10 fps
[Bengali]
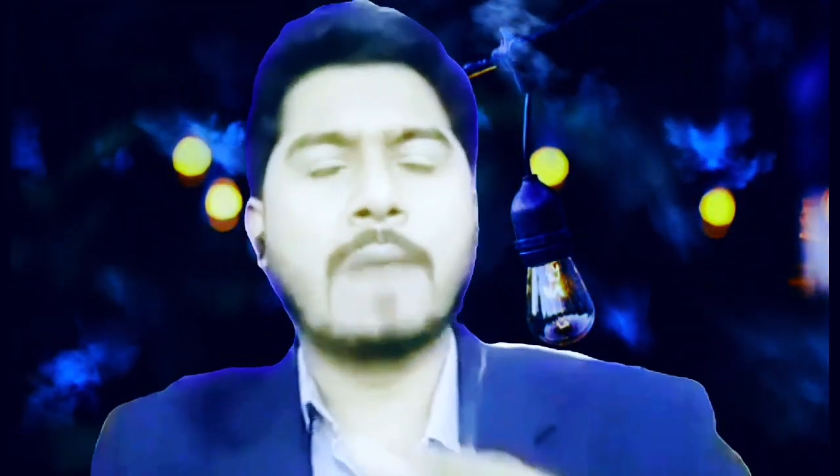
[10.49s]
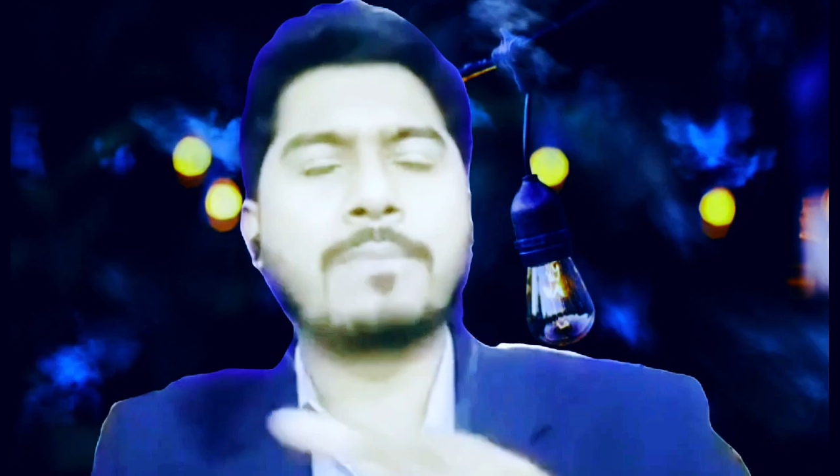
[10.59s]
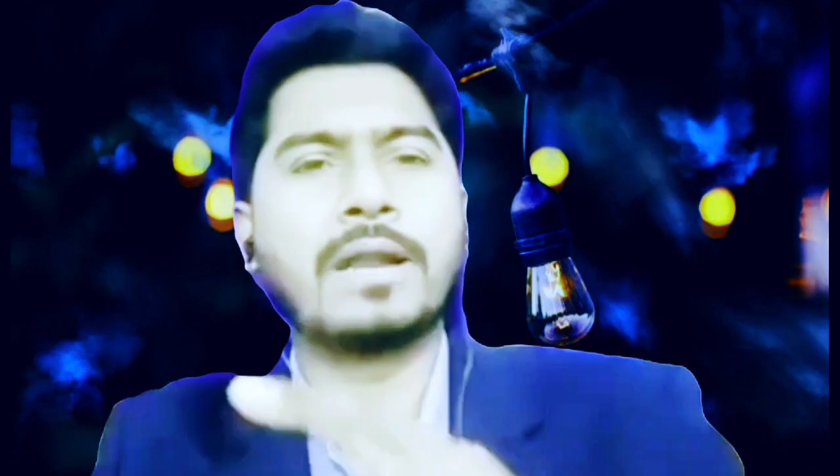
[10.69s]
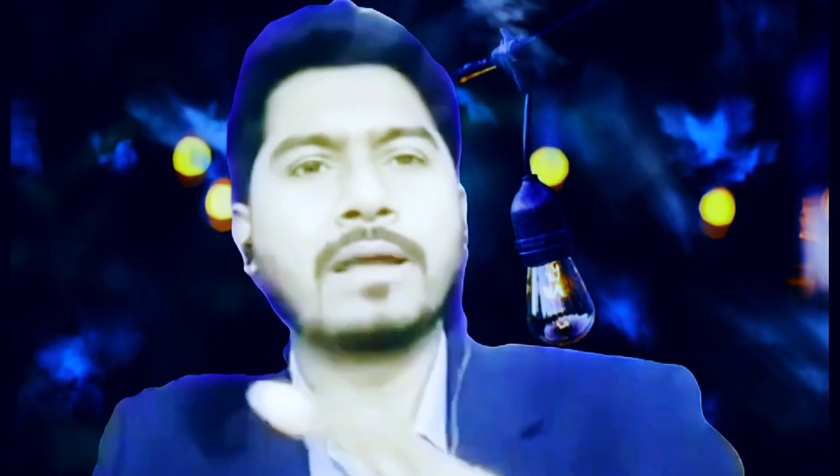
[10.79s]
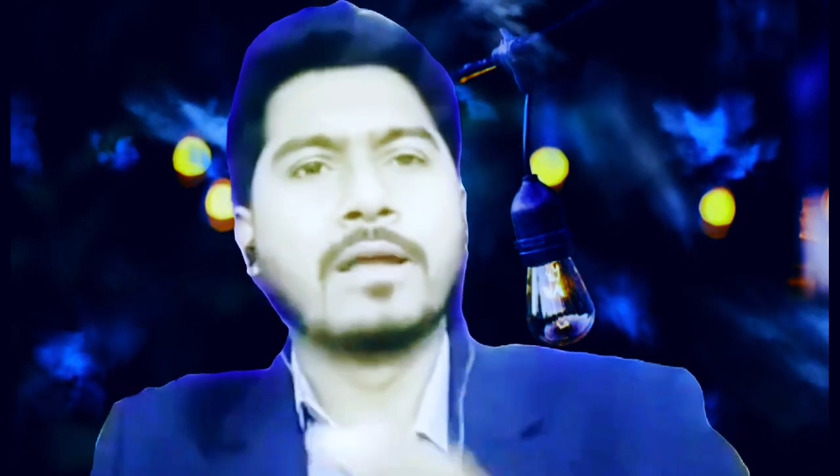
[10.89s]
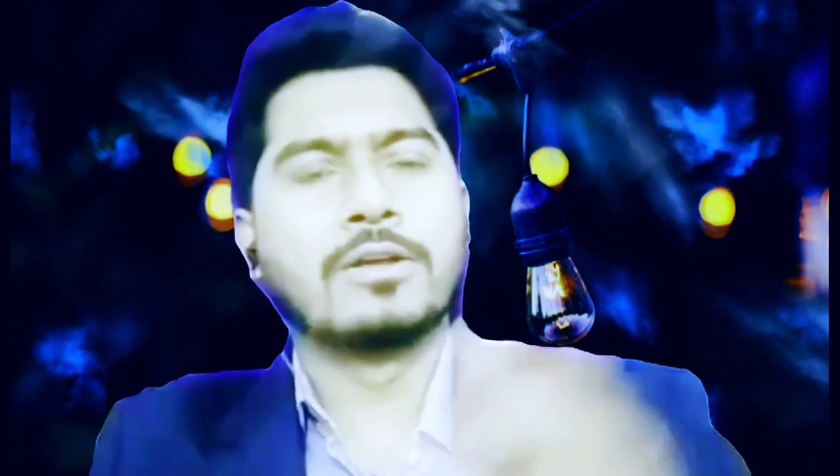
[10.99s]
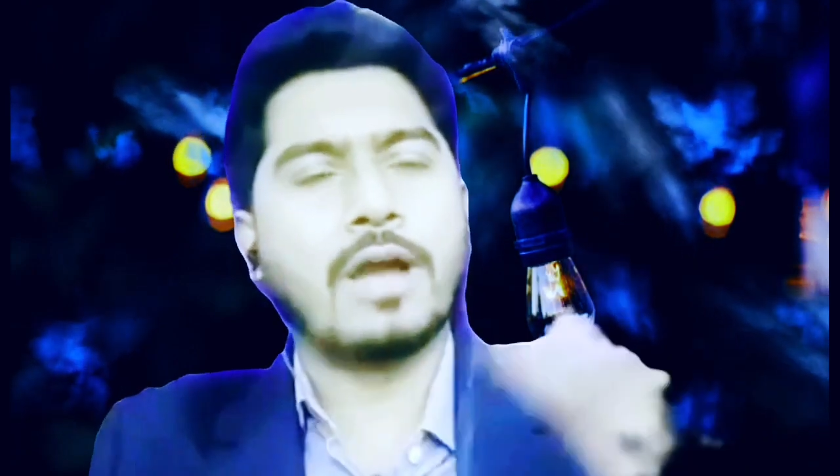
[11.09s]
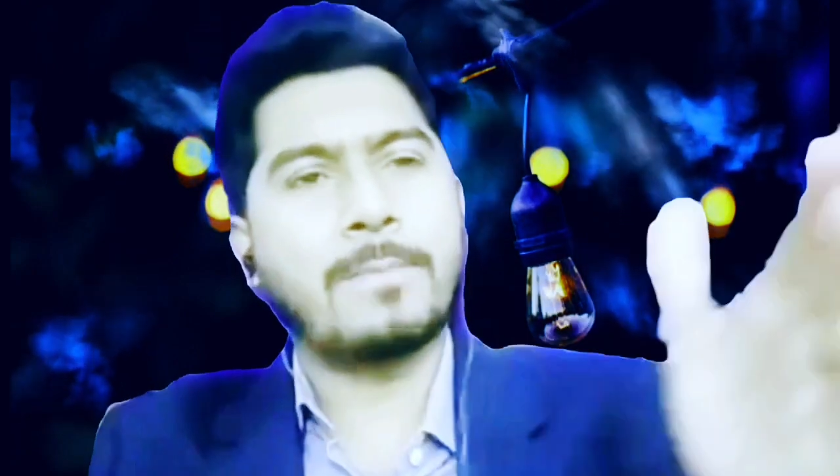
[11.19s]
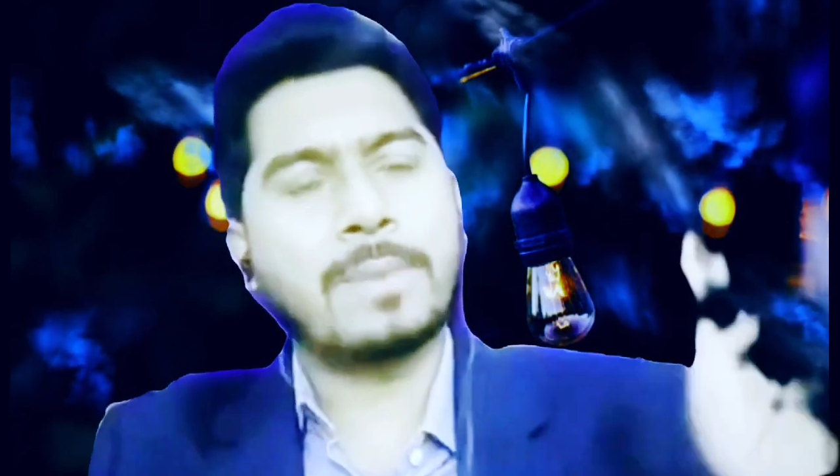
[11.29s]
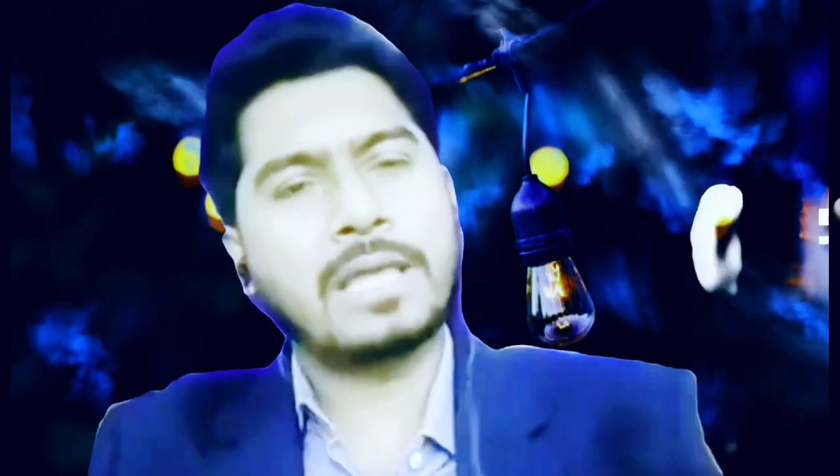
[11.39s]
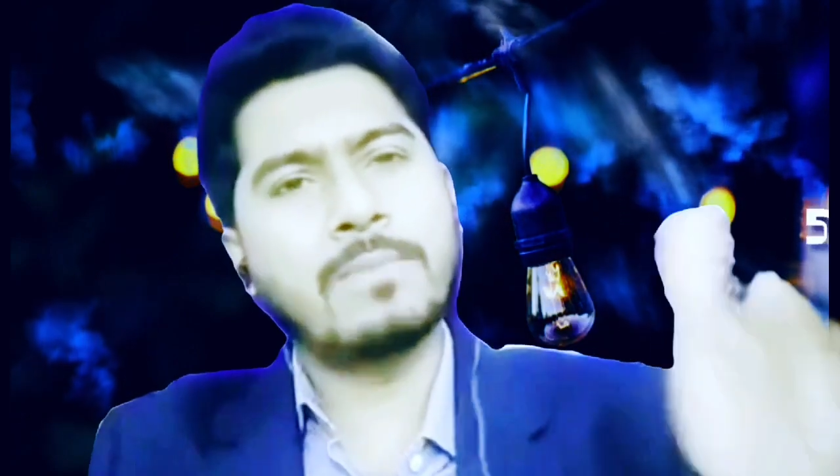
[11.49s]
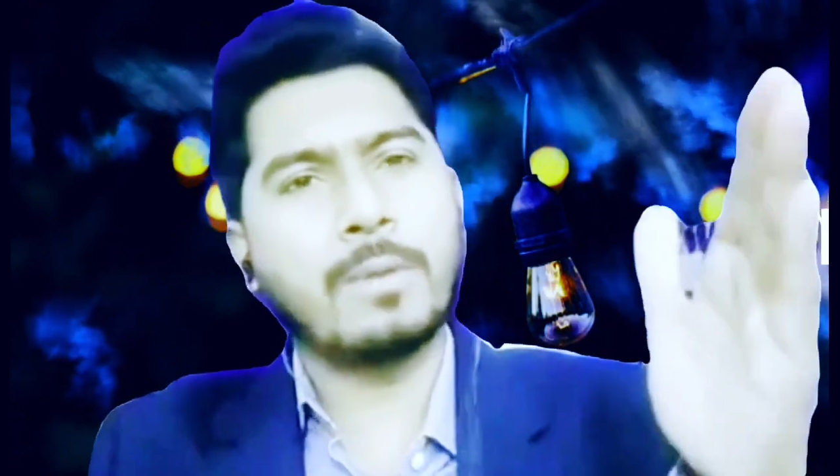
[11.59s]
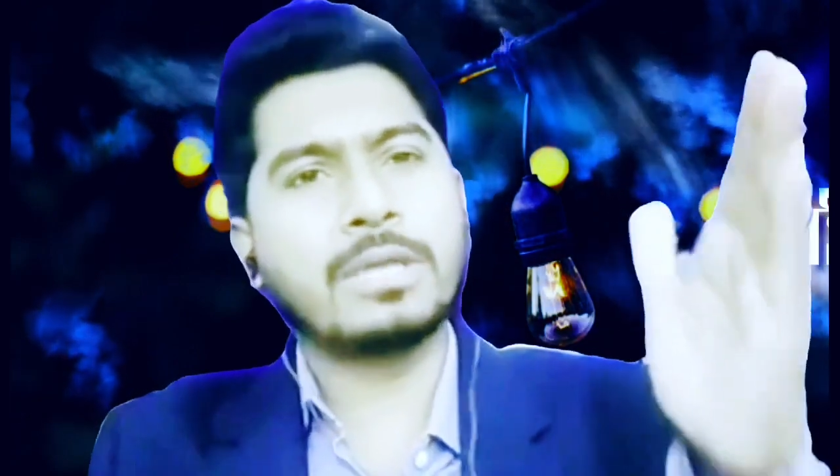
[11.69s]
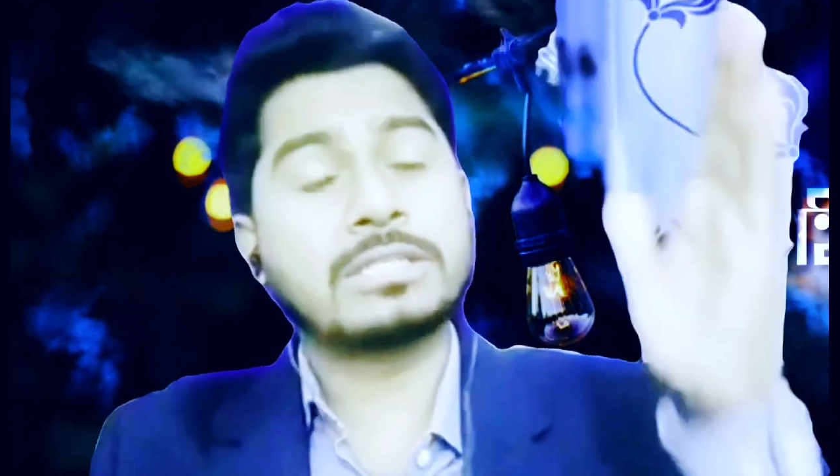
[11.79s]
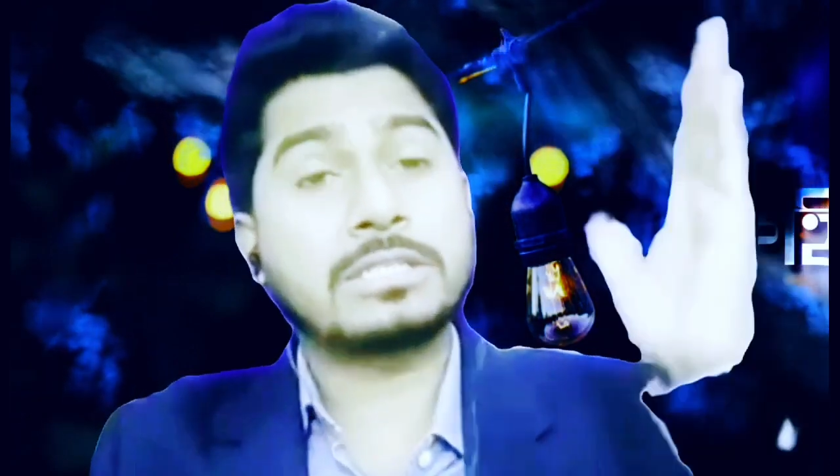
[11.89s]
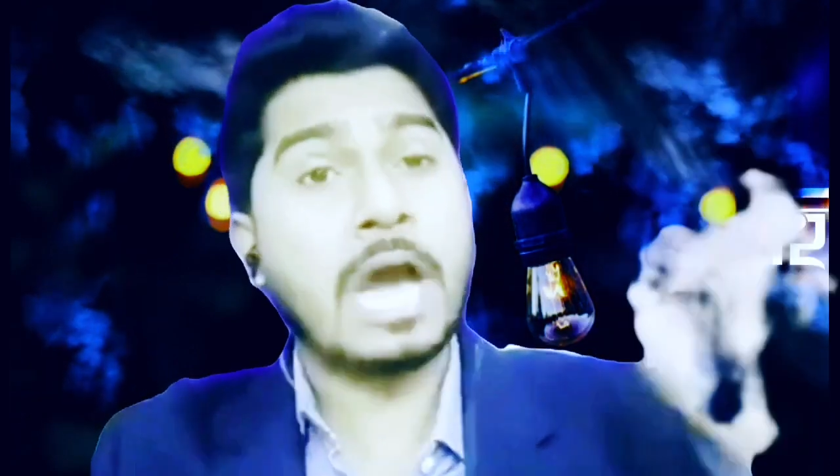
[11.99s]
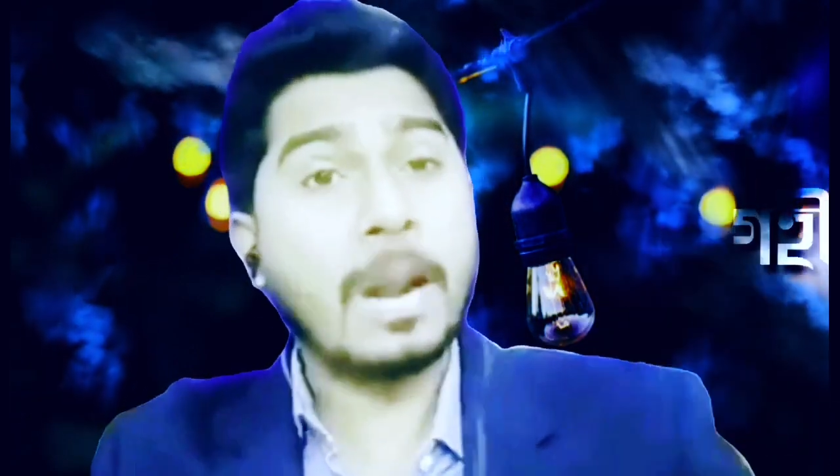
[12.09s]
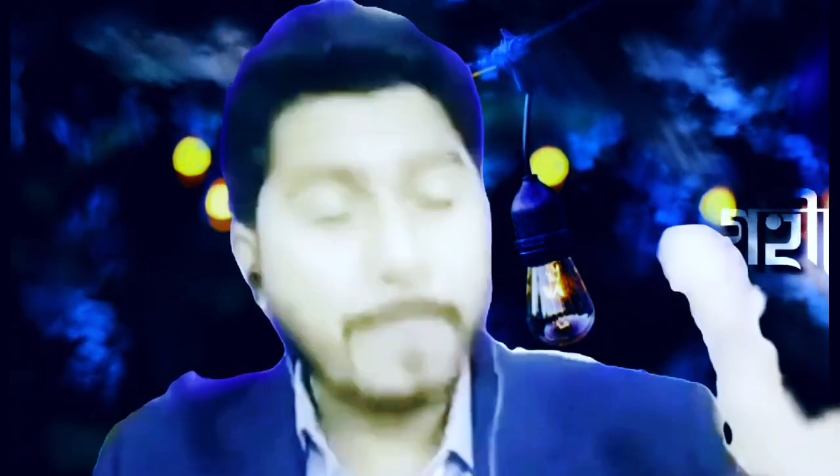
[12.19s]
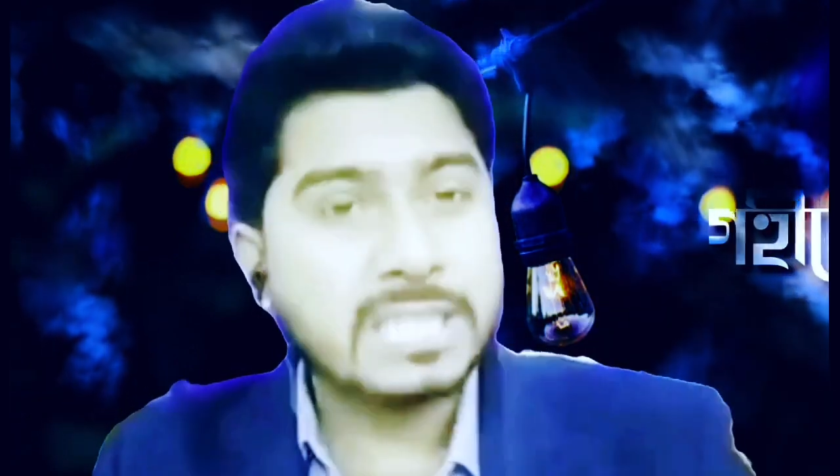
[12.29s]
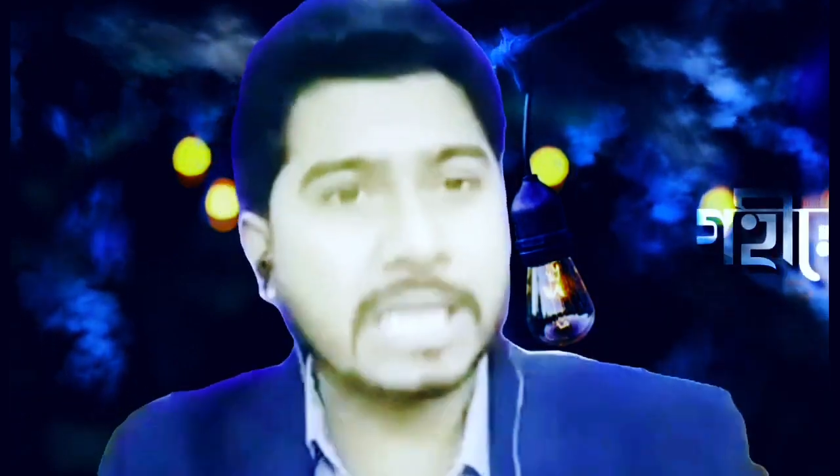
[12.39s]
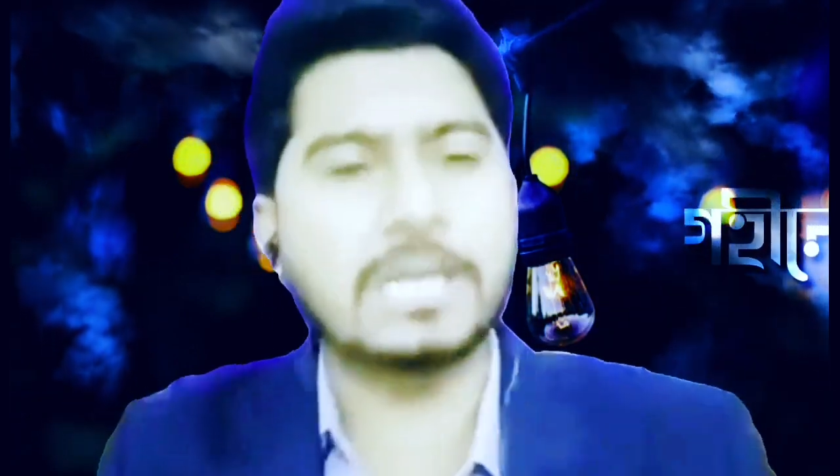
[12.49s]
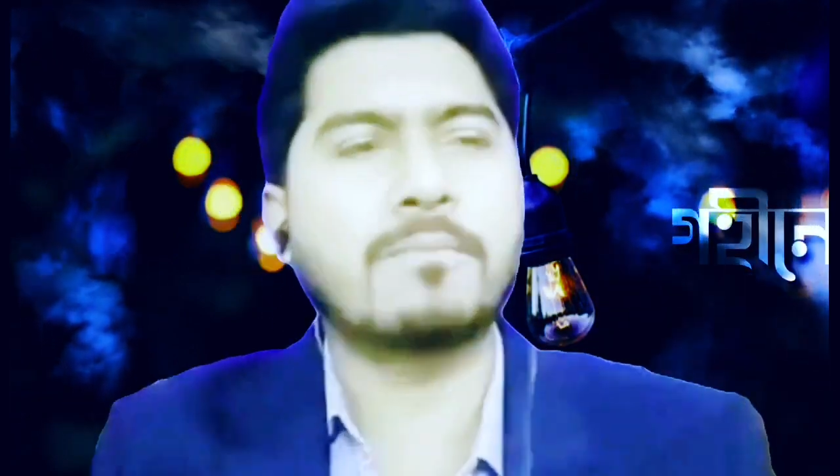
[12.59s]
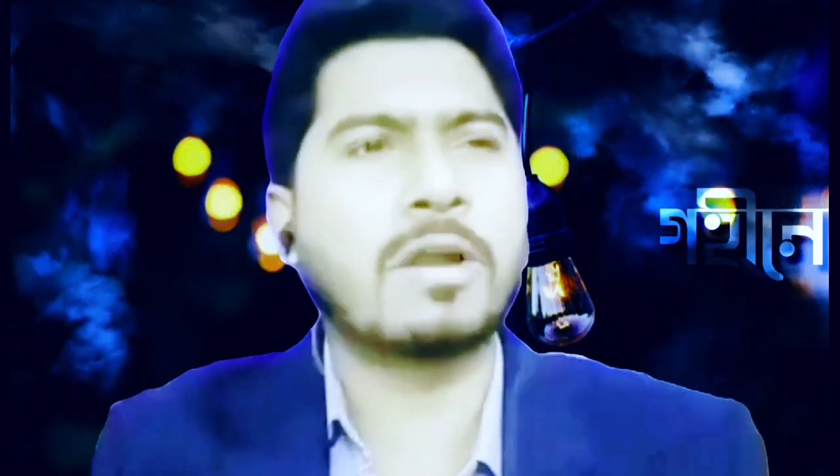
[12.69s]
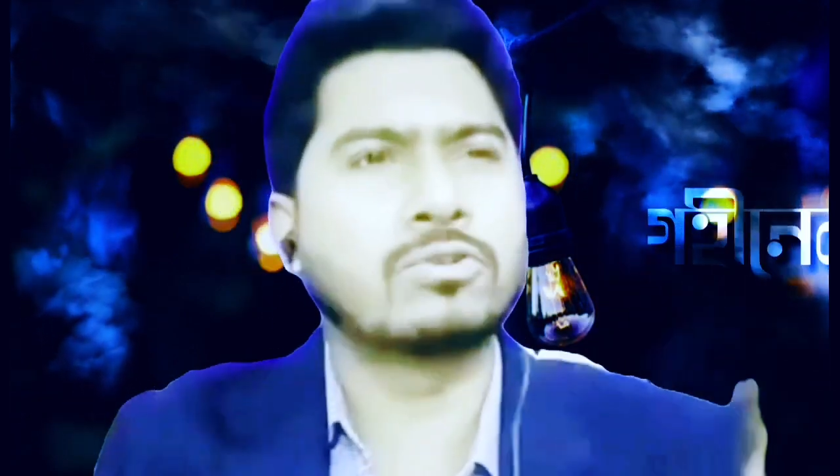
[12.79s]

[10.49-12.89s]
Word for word: আপনার আপনার কি বলবো চার পাঁচ হাজার মানুষ